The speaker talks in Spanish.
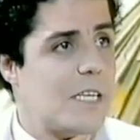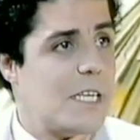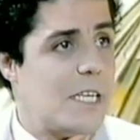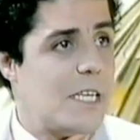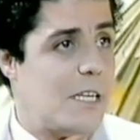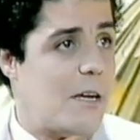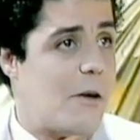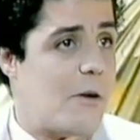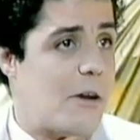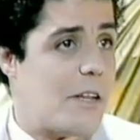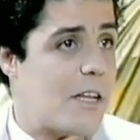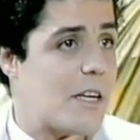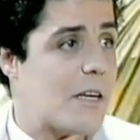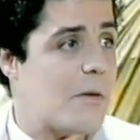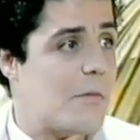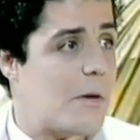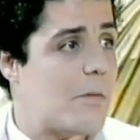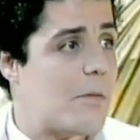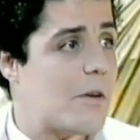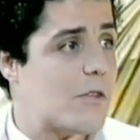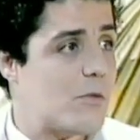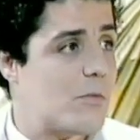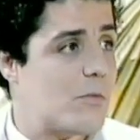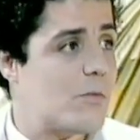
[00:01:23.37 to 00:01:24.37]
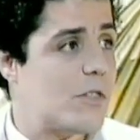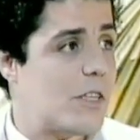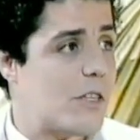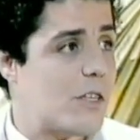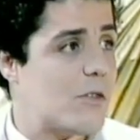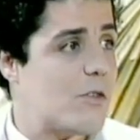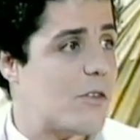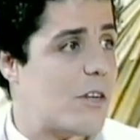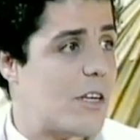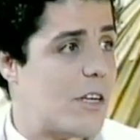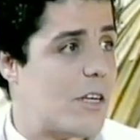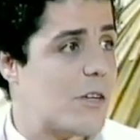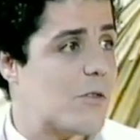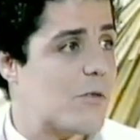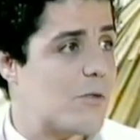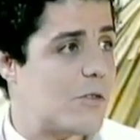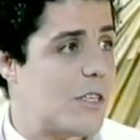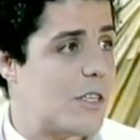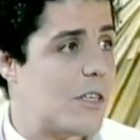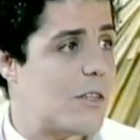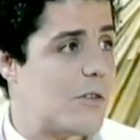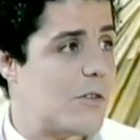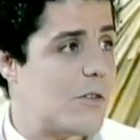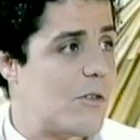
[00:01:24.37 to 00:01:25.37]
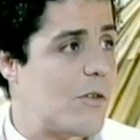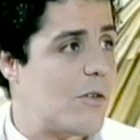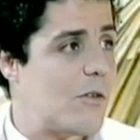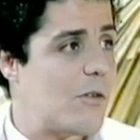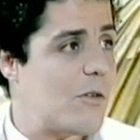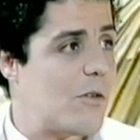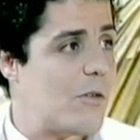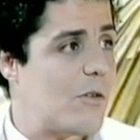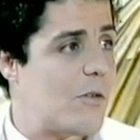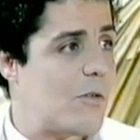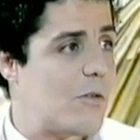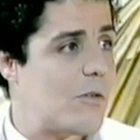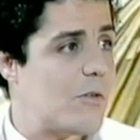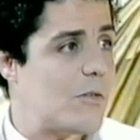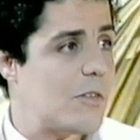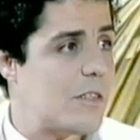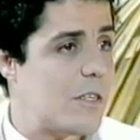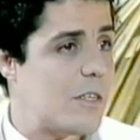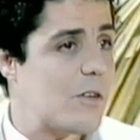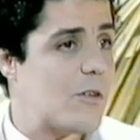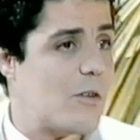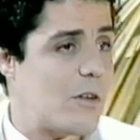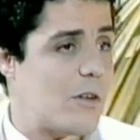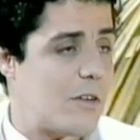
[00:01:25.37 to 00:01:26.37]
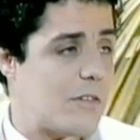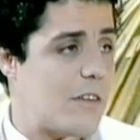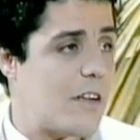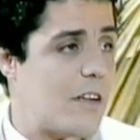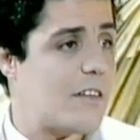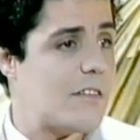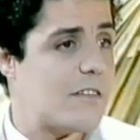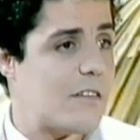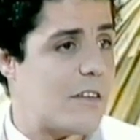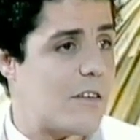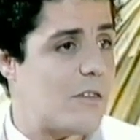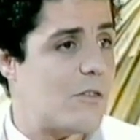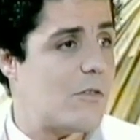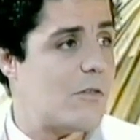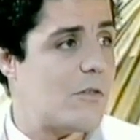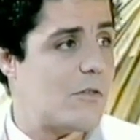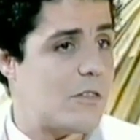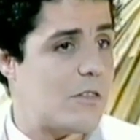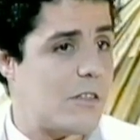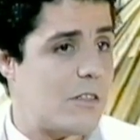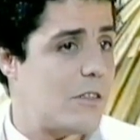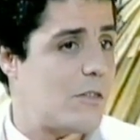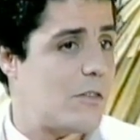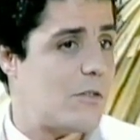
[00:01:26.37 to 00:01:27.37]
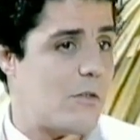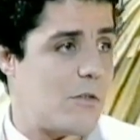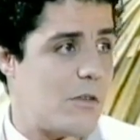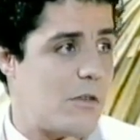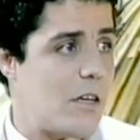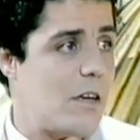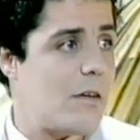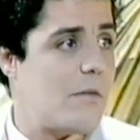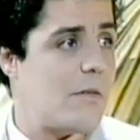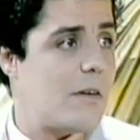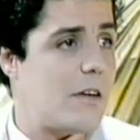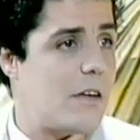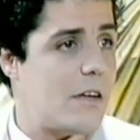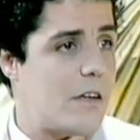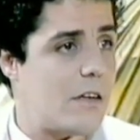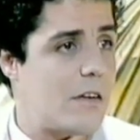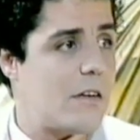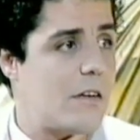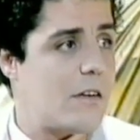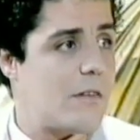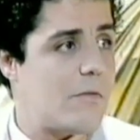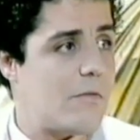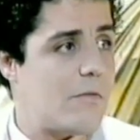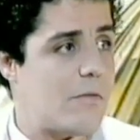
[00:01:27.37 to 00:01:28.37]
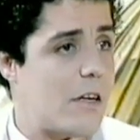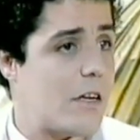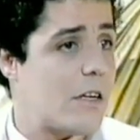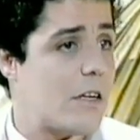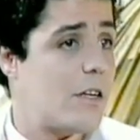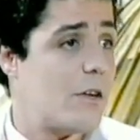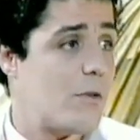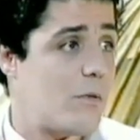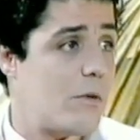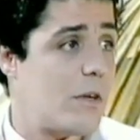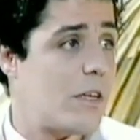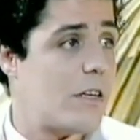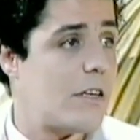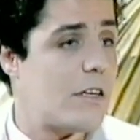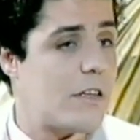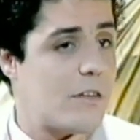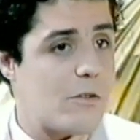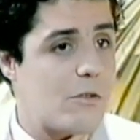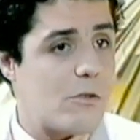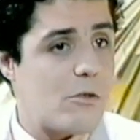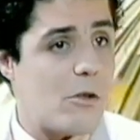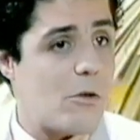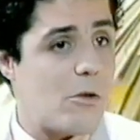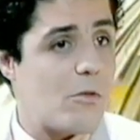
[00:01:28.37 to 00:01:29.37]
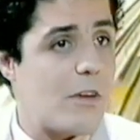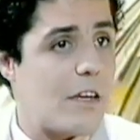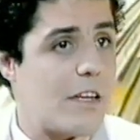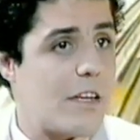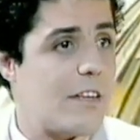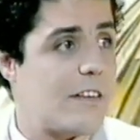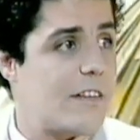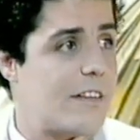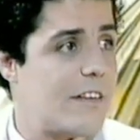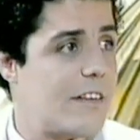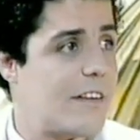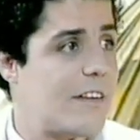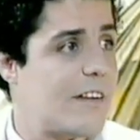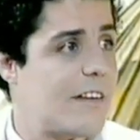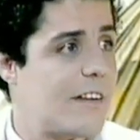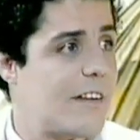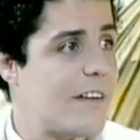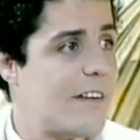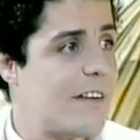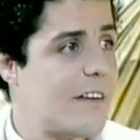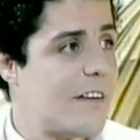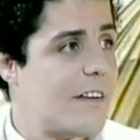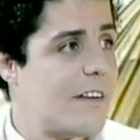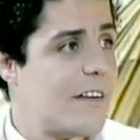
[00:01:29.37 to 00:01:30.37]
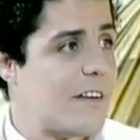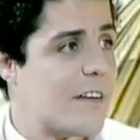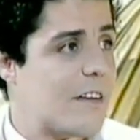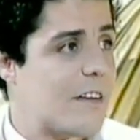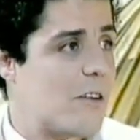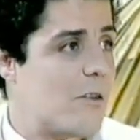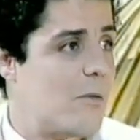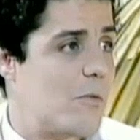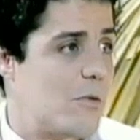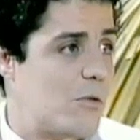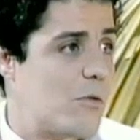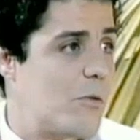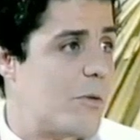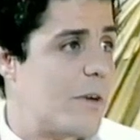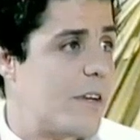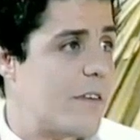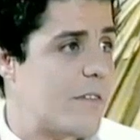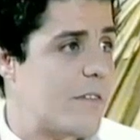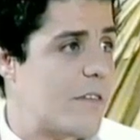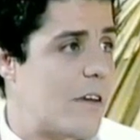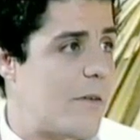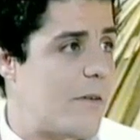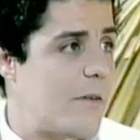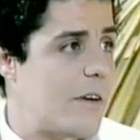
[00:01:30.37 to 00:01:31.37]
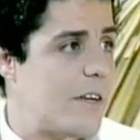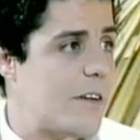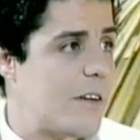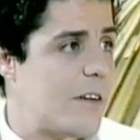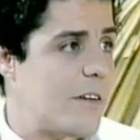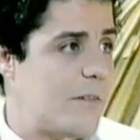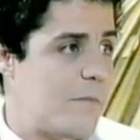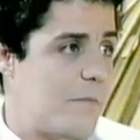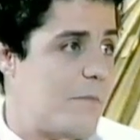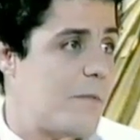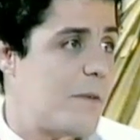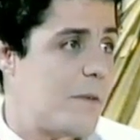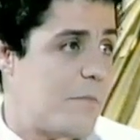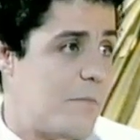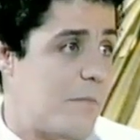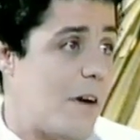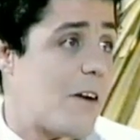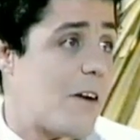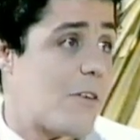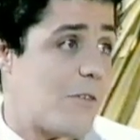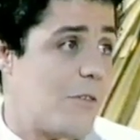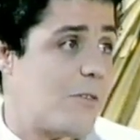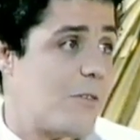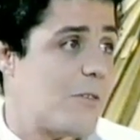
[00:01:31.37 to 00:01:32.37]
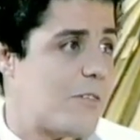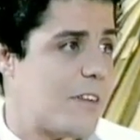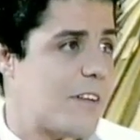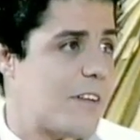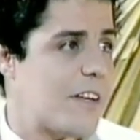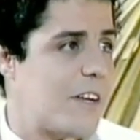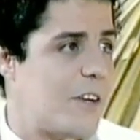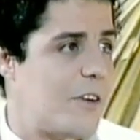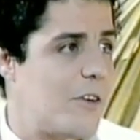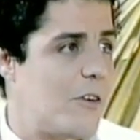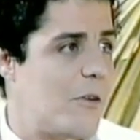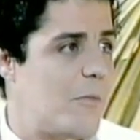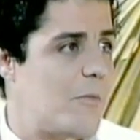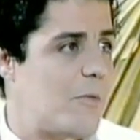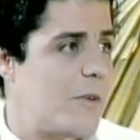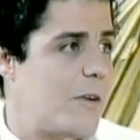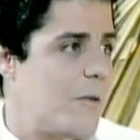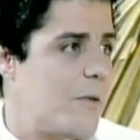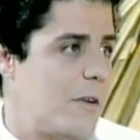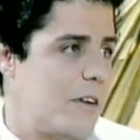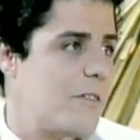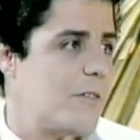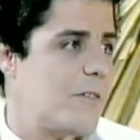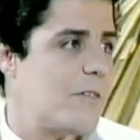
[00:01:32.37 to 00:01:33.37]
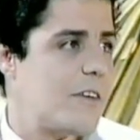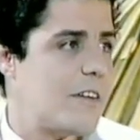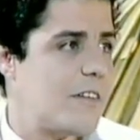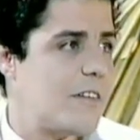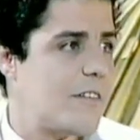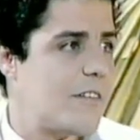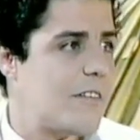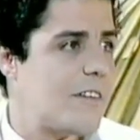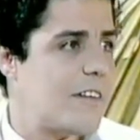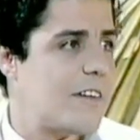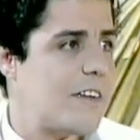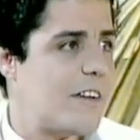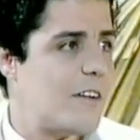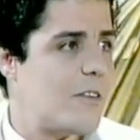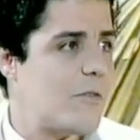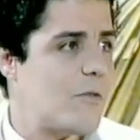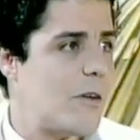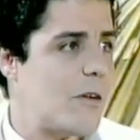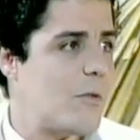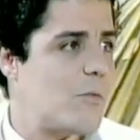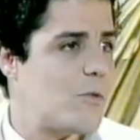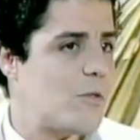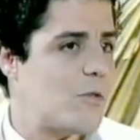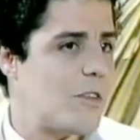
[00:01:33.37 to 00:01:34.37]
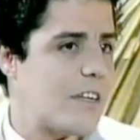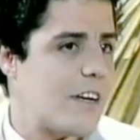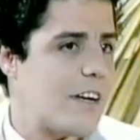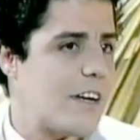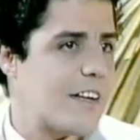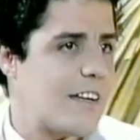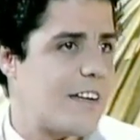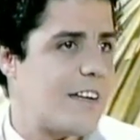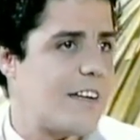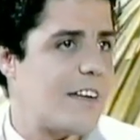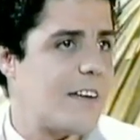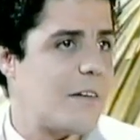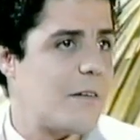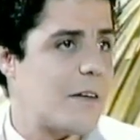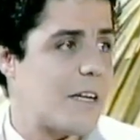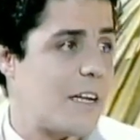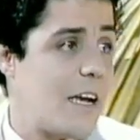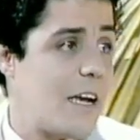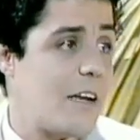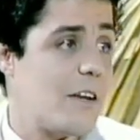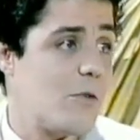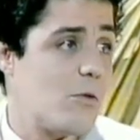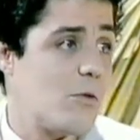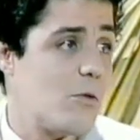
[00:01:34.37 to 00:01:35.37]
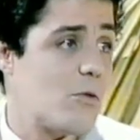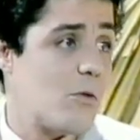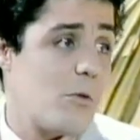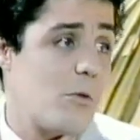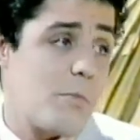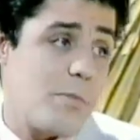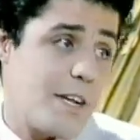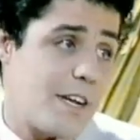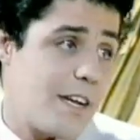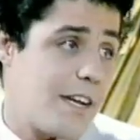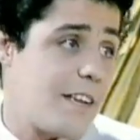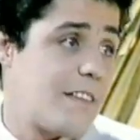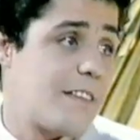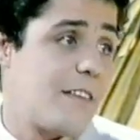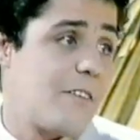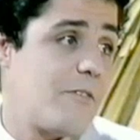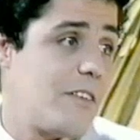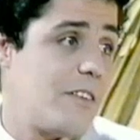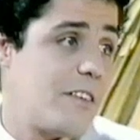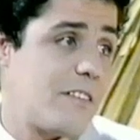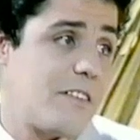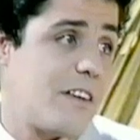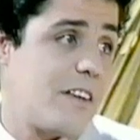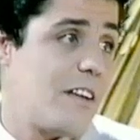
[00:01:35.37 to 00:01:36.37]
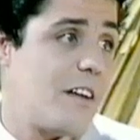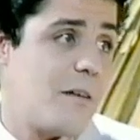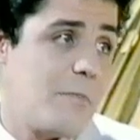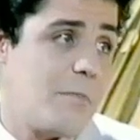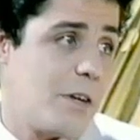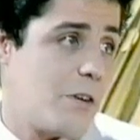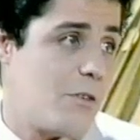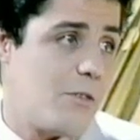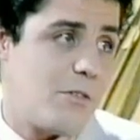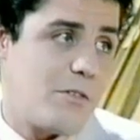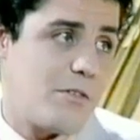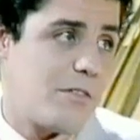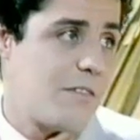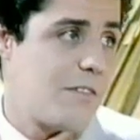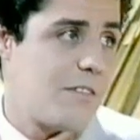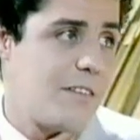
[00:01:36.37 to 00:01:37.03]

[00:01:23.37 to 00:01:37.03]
y la verdad que me paso muchas horas escuchando discos de salsa, ¿no? Tito Nieves, Frankie Ruiz, toda una gente que como tú bien sabes y más conoces que yo, pues bueno, es una música que, incluso para esta fiesta es la mejor.